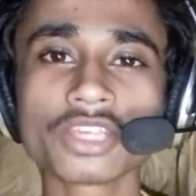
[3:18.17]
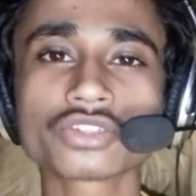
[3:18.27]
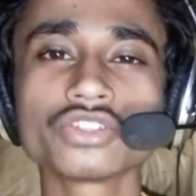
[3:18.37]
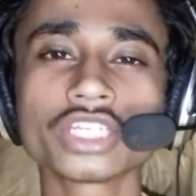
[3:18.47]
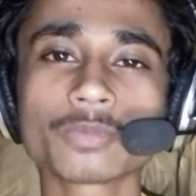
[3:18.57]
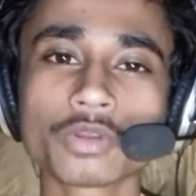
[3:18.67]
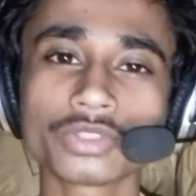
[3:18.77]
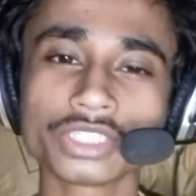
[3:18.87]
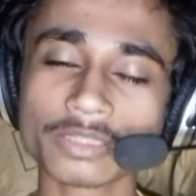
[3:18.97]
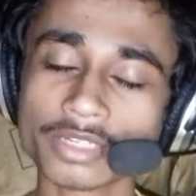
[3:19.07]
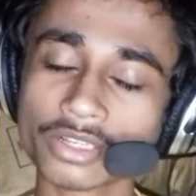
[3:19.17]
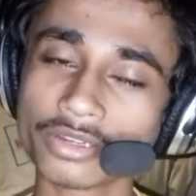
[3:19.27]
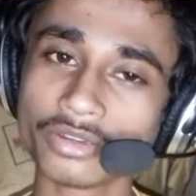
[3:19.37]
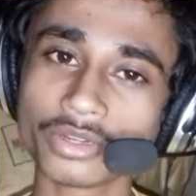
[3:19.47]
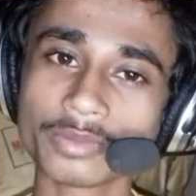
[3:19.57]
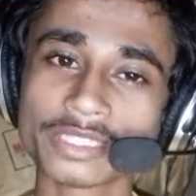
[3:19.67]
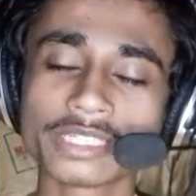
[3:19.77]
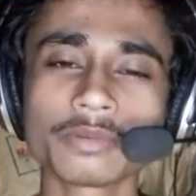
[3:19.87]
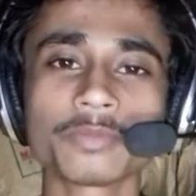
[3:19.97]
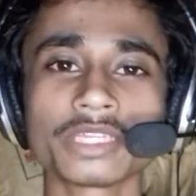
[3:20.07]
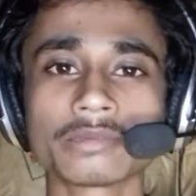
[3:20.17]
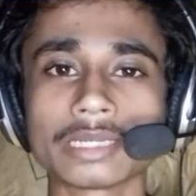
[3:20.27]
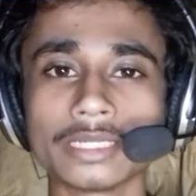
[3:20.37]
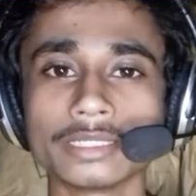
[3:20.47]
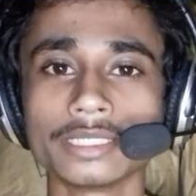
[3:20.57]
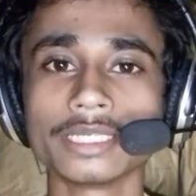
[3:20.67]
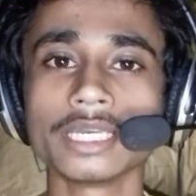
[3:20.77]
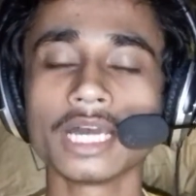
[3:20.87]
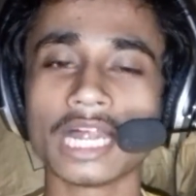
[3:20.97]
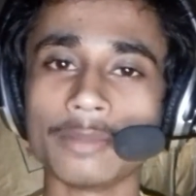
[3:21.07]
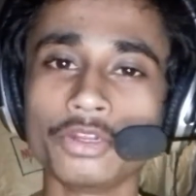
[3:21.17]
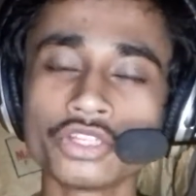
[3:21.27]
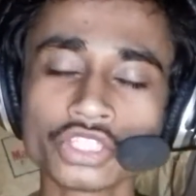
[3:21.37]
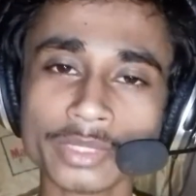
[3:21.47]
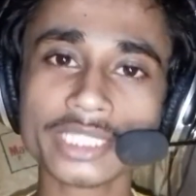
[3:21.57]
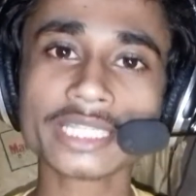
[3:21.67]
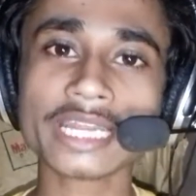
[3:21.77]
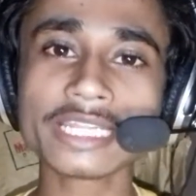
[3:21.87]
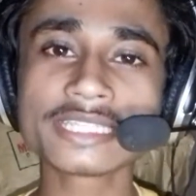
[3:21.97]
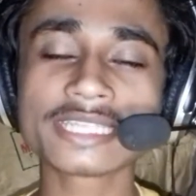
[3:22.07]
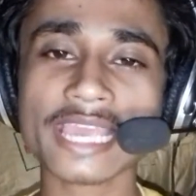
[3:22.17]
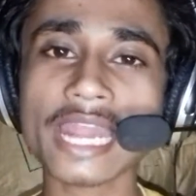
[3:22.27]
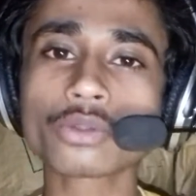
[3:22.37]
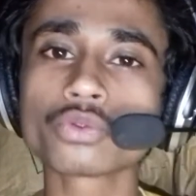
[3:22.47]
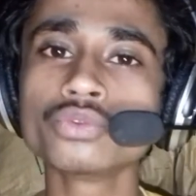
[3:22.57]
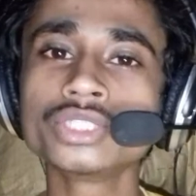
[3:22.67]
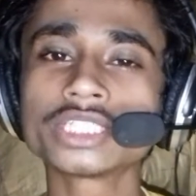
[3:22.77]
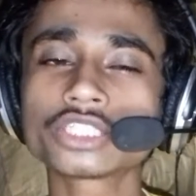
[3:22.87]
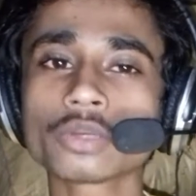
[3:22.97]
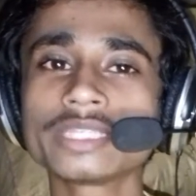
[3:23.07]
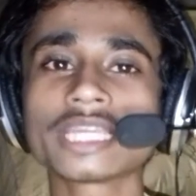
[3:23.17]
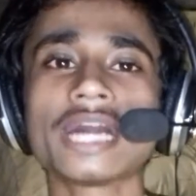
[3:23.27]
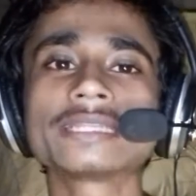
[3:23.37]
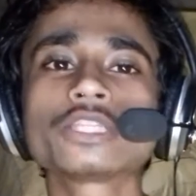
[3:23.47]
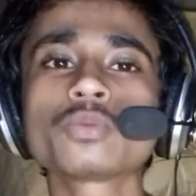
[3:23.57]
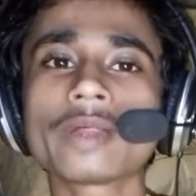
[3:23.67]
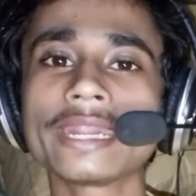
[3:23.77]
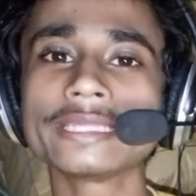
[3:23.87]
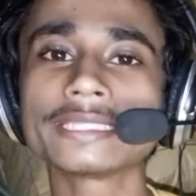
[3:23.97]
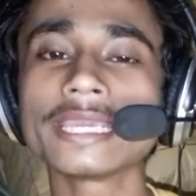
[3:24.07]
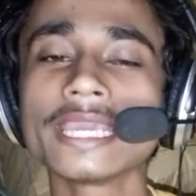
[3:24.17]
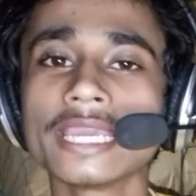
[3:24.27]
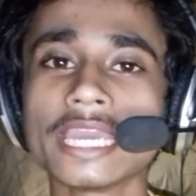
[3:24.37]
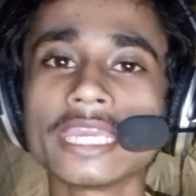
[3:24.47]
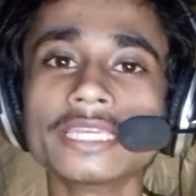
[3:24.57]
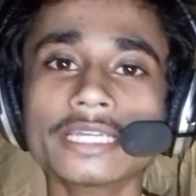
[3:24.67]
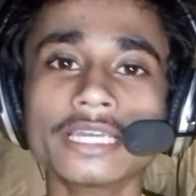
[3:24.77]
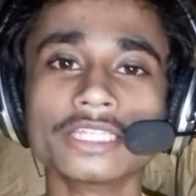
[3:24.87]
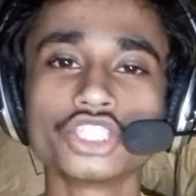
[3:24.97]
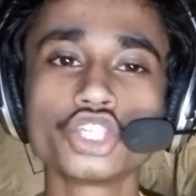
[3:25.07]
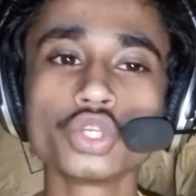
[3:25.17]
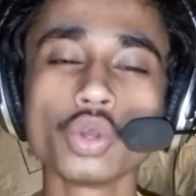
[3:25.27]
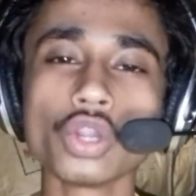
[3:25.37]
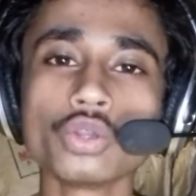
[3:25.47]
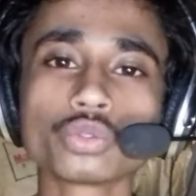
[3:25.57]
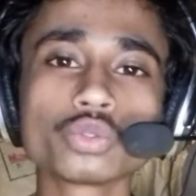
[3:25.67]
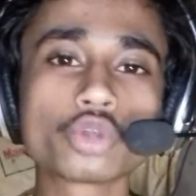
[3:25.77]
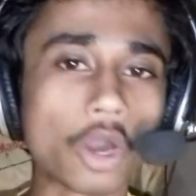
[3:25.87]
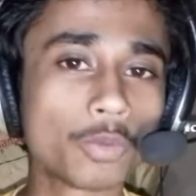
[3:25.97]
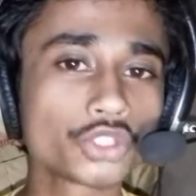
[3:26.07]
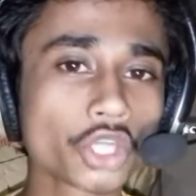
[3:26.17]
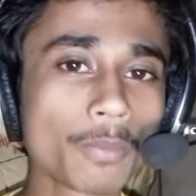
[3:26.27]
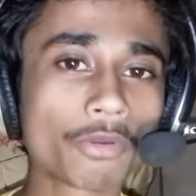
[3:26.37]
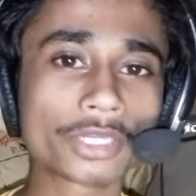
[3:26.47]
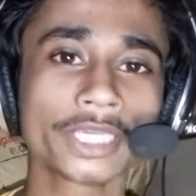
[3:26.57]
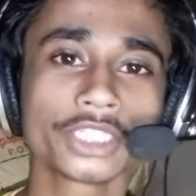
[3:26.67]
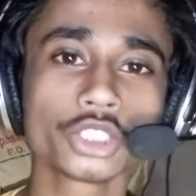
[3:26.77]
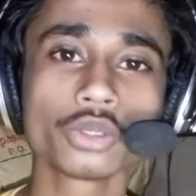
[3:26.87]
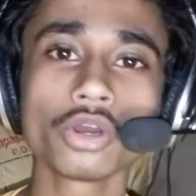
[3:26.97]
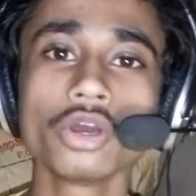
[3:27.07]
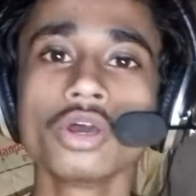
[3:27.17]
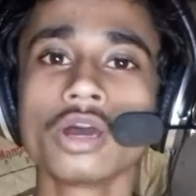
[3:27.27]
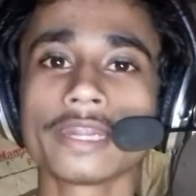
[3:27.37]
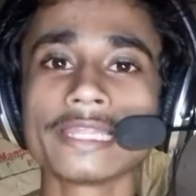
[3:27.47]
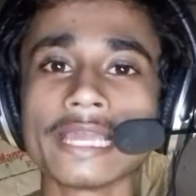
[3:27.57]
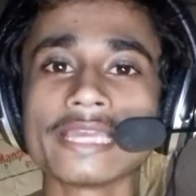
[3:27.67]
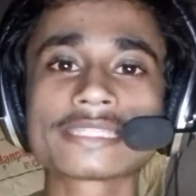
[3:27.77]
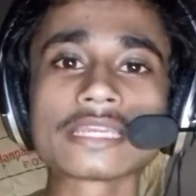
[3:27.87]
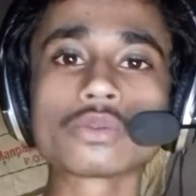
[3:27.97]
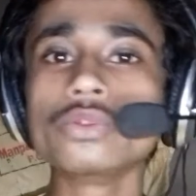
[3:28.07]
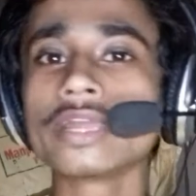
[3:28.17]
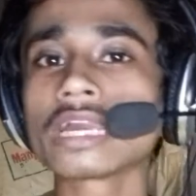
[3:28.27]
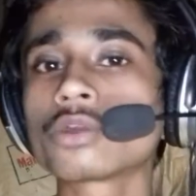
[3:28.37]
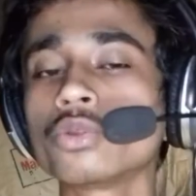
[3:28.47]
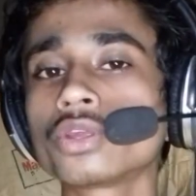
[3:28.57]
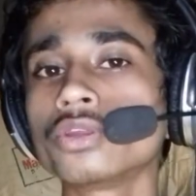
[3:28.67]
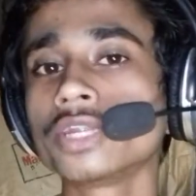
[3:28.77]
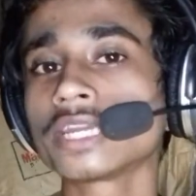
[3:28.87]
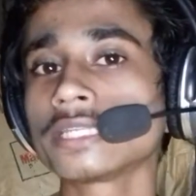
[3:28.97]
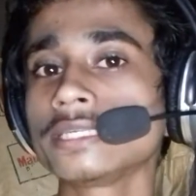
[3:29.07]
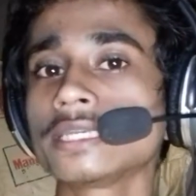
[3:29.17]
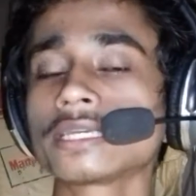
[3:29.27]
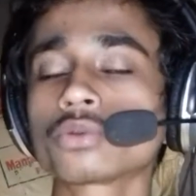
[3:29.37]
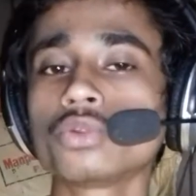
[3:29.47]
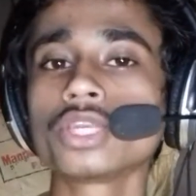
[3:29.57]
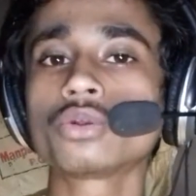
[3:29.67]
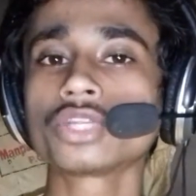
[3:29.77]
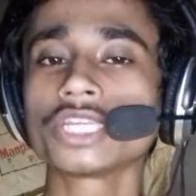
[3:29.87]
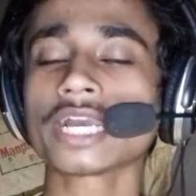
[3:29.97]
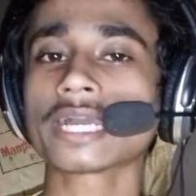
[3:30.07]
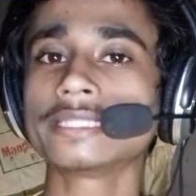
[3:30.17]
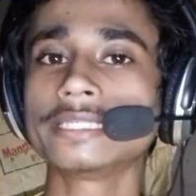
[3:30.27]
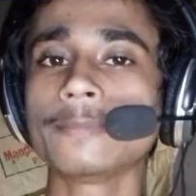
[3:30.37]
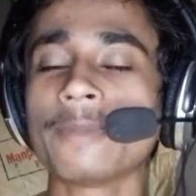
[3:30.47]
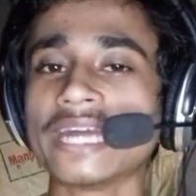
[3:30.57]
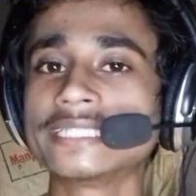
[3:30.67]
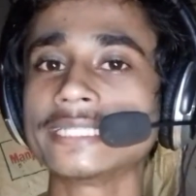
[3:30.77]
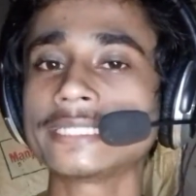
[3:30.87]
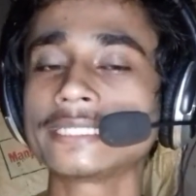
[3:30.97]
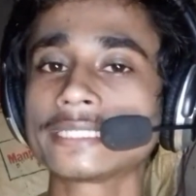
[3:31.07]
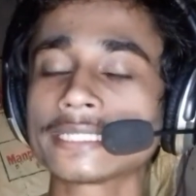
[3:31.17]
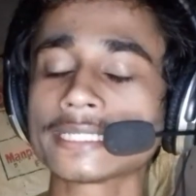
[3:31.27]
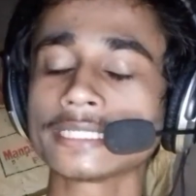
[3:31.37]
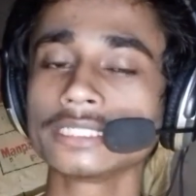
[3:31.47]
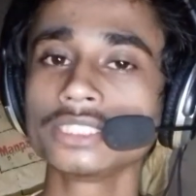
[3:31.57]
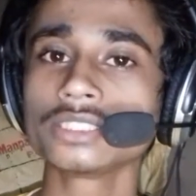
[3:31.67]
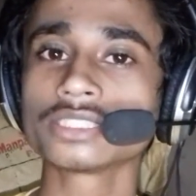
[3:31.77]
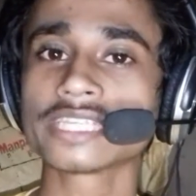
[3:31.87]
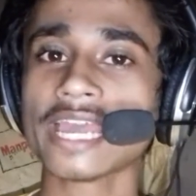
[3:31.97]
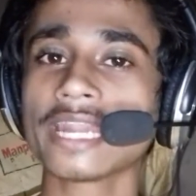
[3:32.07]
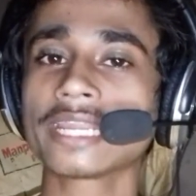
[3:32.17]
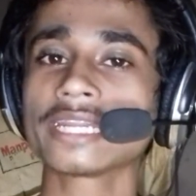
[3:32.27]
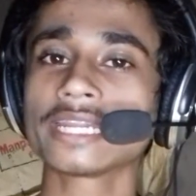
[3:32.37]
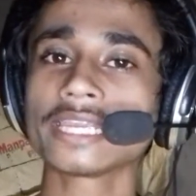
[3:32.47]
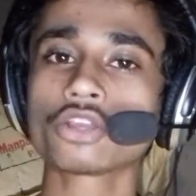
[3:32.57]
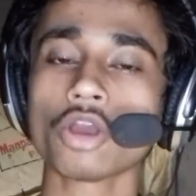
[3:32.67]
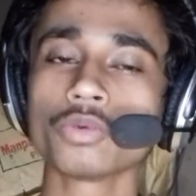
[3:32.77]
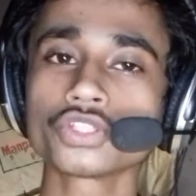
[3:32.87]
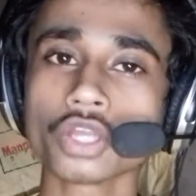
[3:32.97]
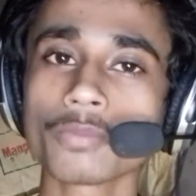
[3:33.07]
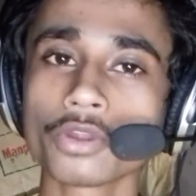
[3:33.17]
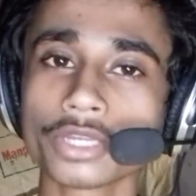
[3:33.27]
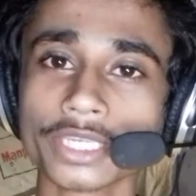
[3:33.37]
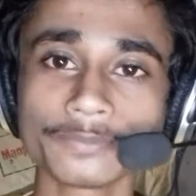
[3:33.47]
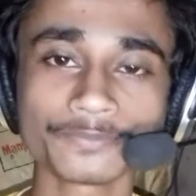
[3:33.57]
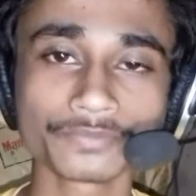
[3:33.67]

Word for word: এবং যাতে পরবর্তী ভিডিওগুলো নোটিফিকেশন পেতে পারেন আর ভিডিওর সবার সাথে অ্যাটলিস্ট শেয়ার করুন যাতে সবাই জানতে পারে যে এই জিওর নতুন খবর সম্পর্কে জিও রিলায়েন্সের কুড়ি টাকা কুড়ি কোটি টাকা দিয়ে কুড়ি কোটি টাকা দিয়ে বাজেট শেয়ার কেনার এই খবর সম্পর্কে